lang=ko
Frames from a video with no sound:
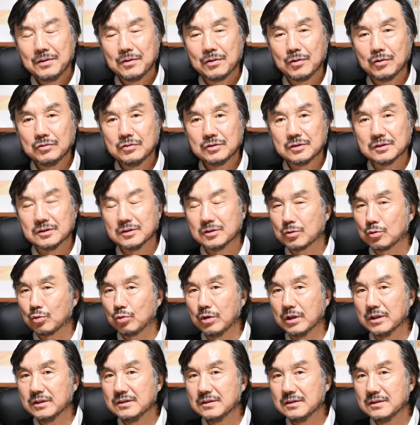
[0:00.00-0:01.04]
오늘은
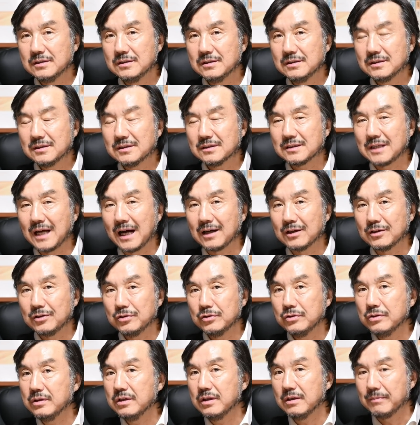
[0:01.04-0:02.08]

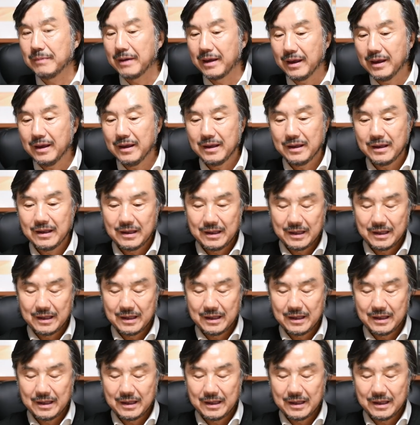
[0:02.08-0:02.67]
권장윤 님의